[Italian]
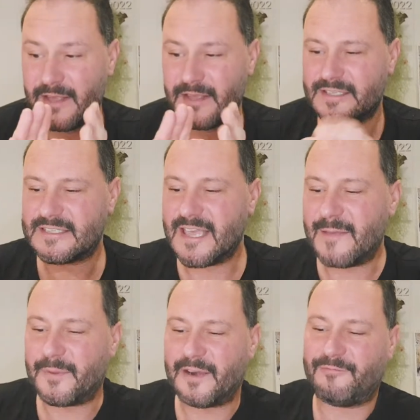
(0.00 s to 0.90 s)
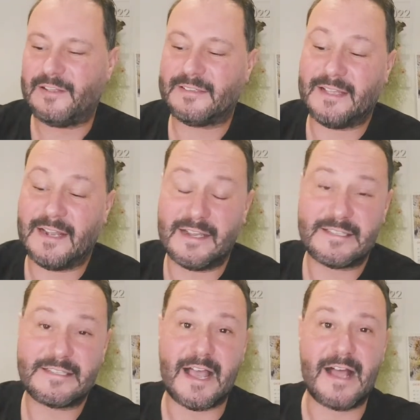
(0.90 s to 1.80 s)
sempre fatte da
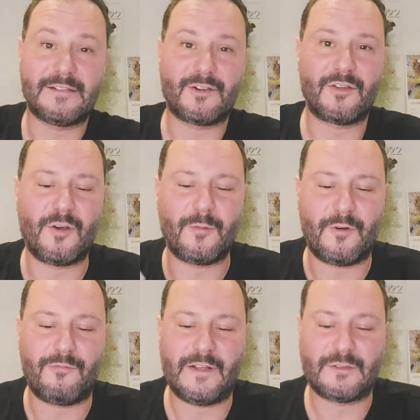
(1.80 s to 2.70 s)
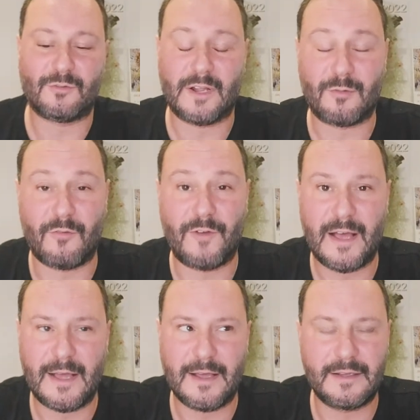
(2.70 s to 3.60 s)
Alessandro, io ho fatto una
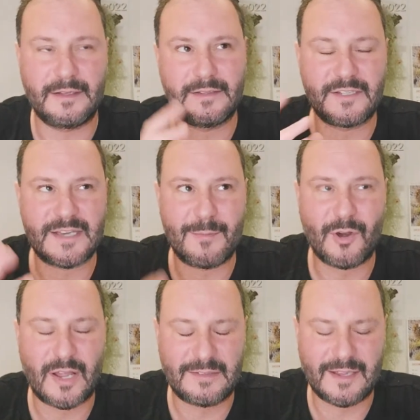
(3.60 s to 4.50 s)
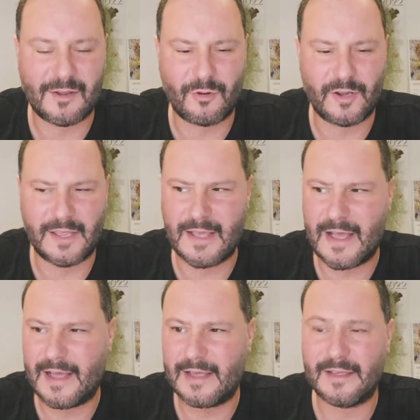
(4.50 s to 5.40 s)
nuova eh, diciamo
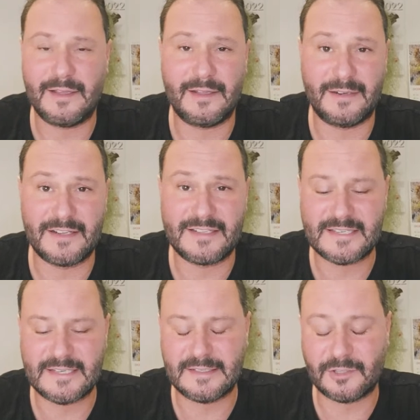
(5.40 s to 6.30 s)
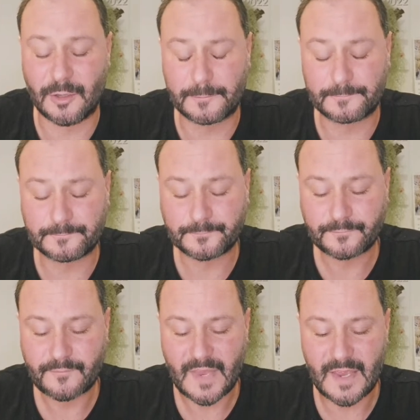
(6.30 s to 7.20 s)
categoria eh, nel sito
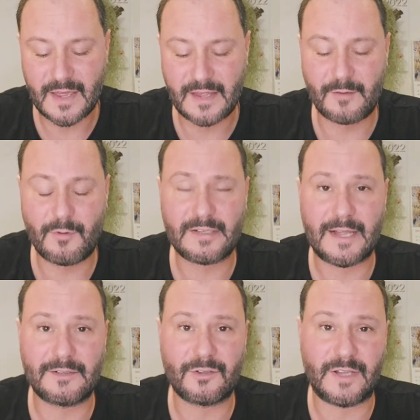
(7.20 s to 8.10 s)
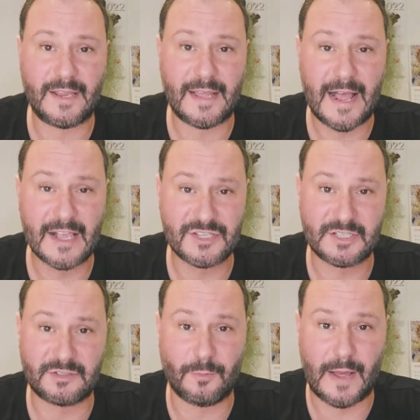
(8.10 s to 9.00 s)
eh, riguardando dei
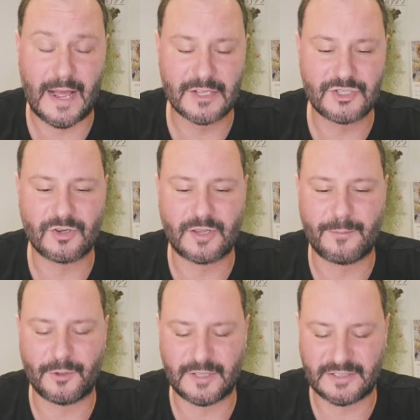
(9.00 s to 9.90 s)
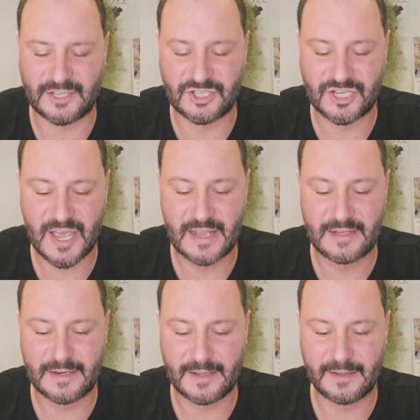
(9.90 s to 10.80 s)
gadget omaggio che potete
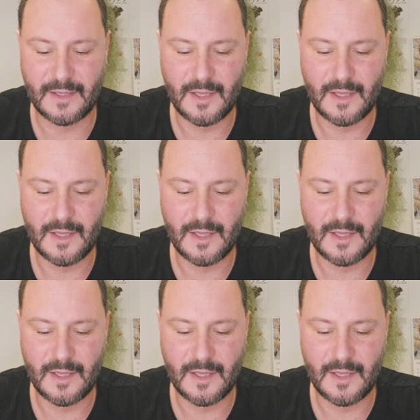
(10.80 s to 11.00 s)
scegliere